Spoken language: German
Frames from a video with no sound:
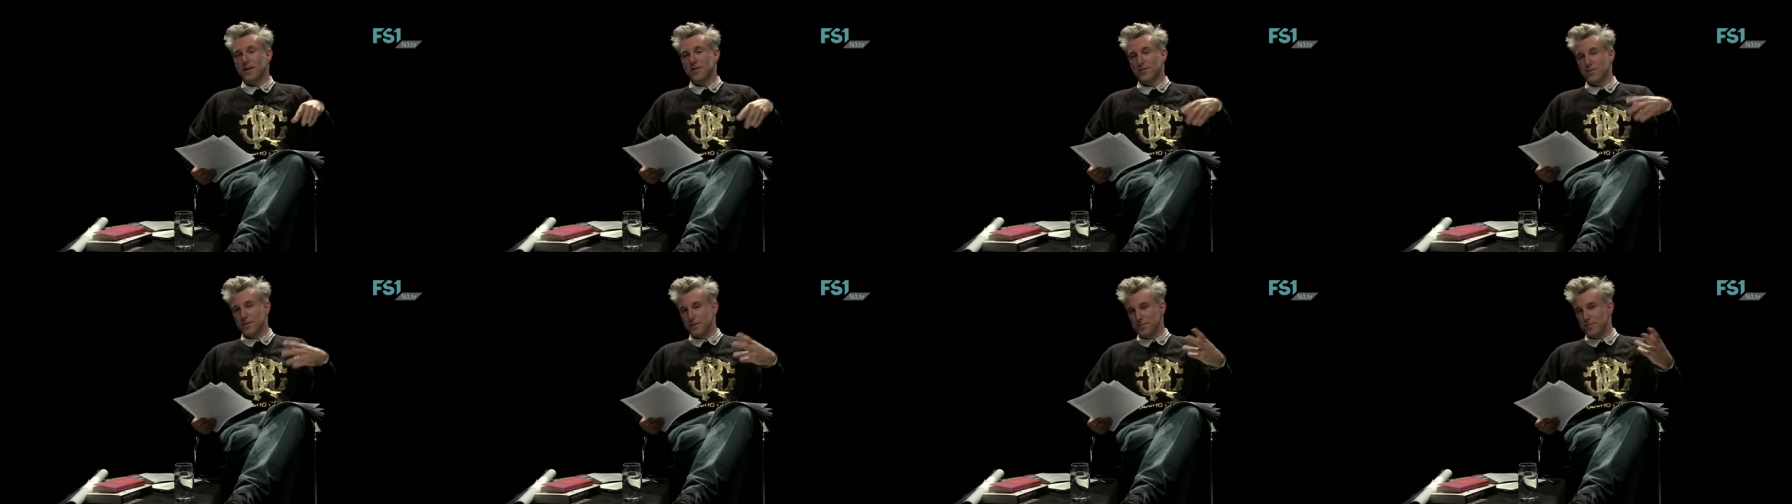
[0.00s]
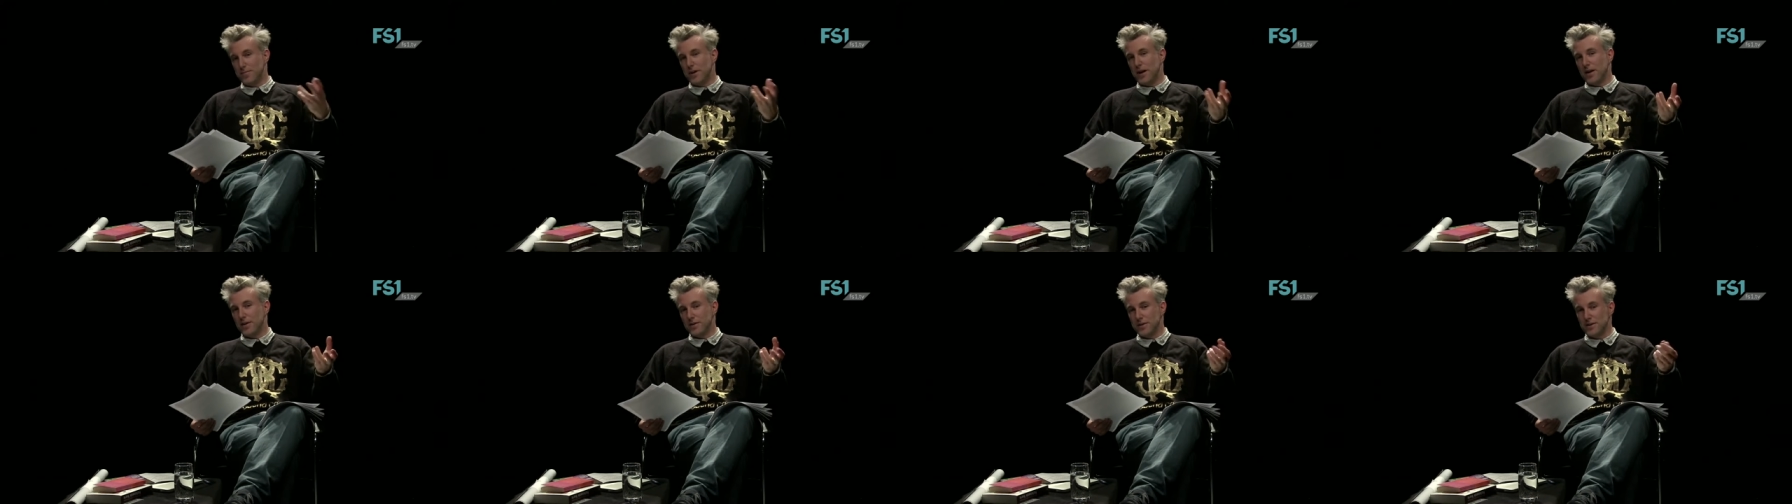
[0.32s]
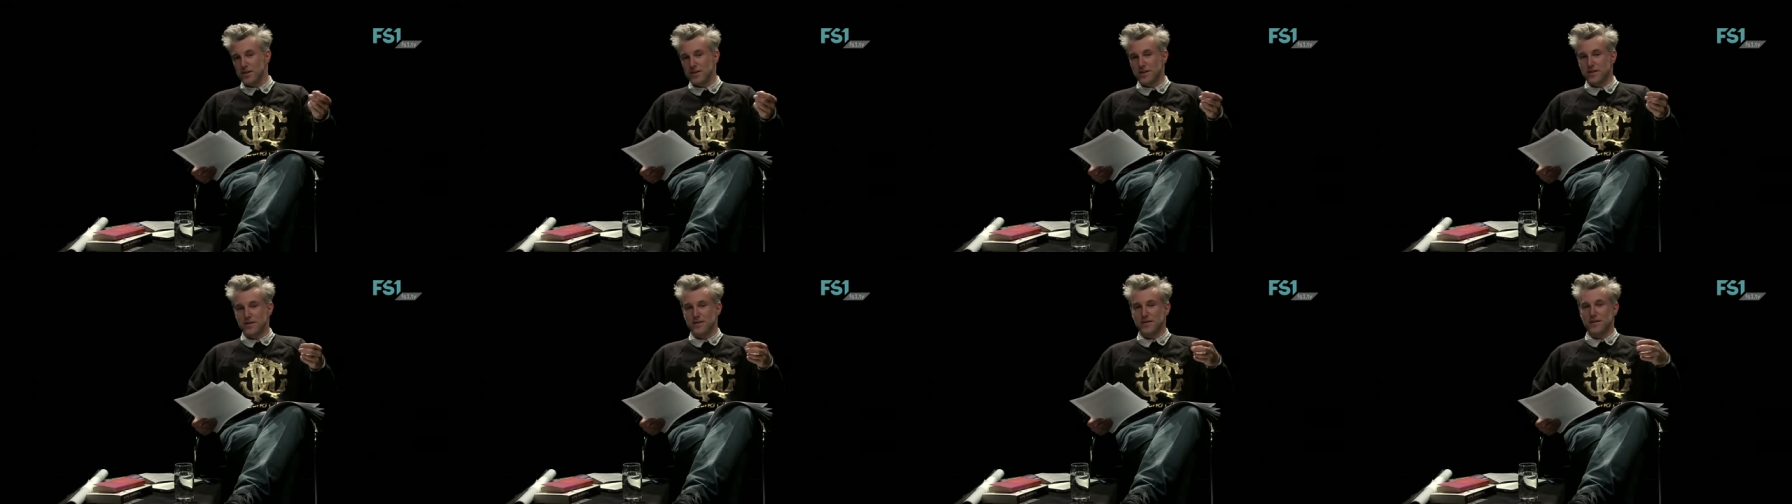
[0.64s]
also
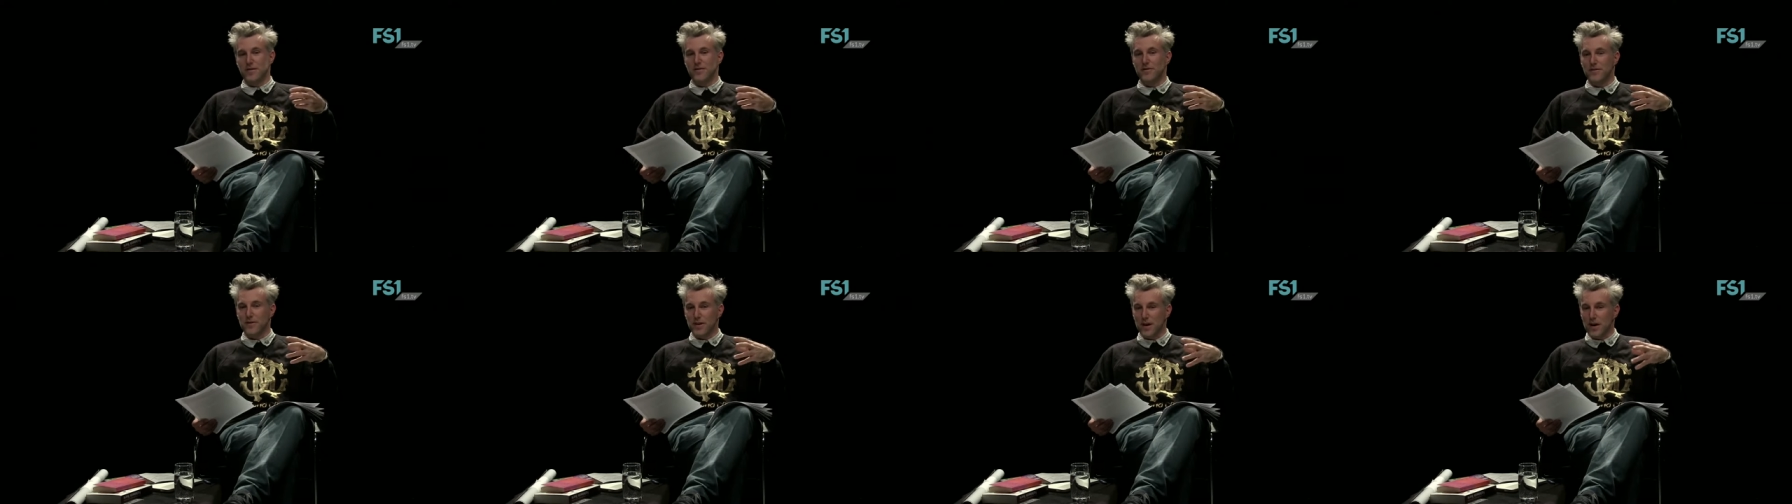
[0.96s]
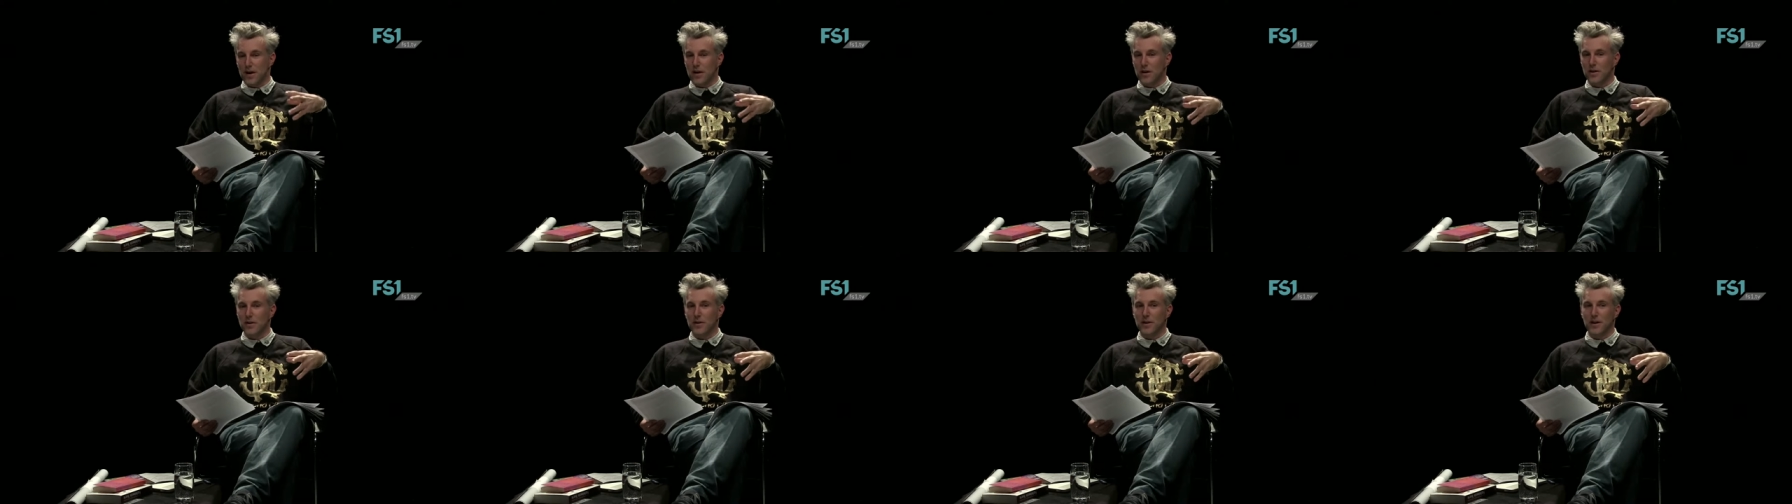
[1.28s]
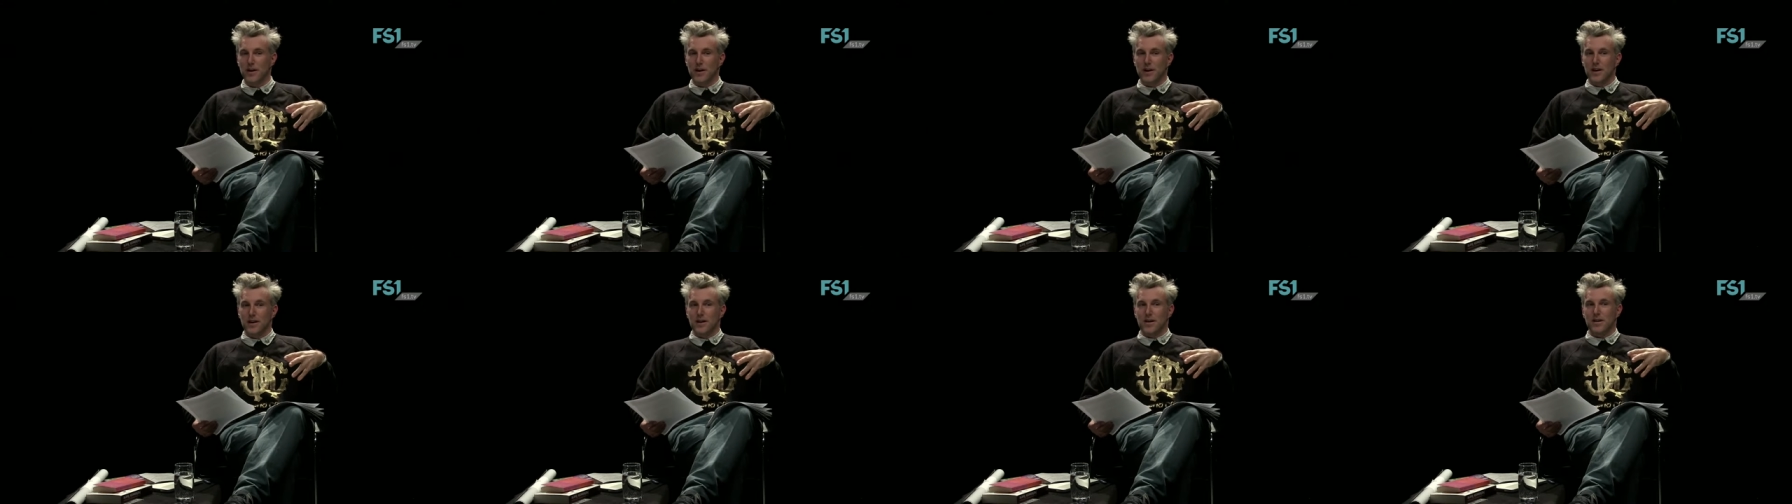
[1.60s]
praktisch jetzt die
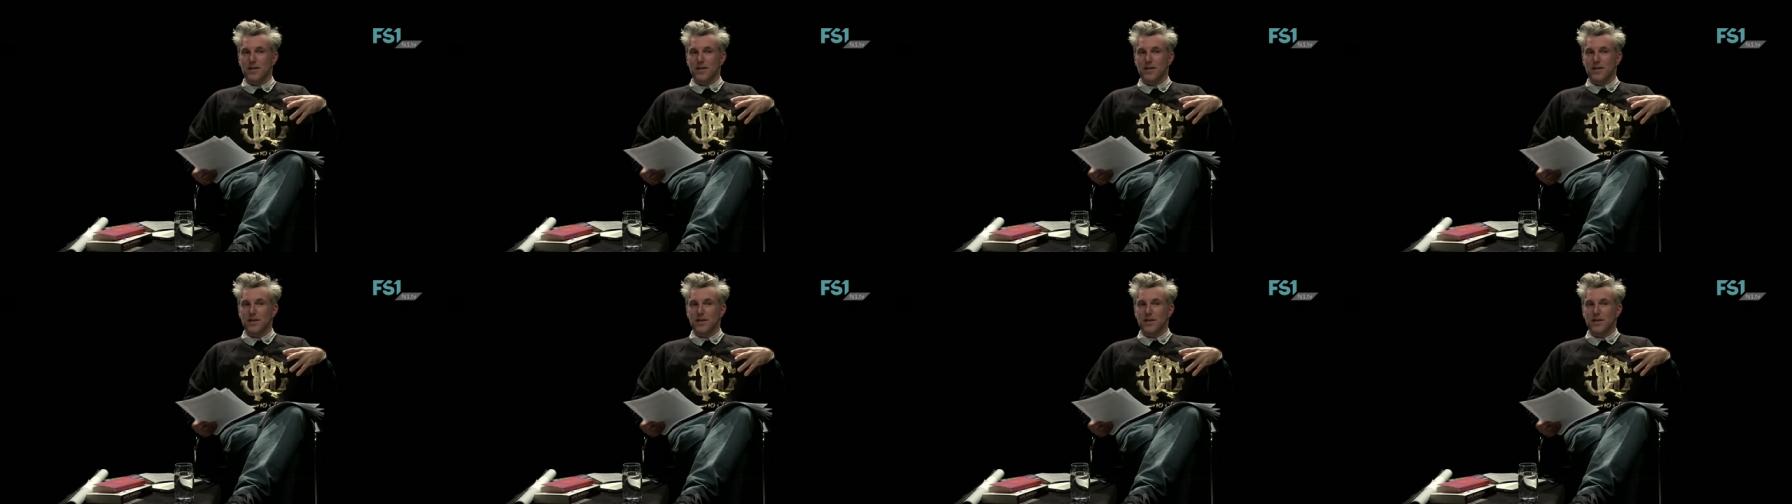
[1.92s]
Frau,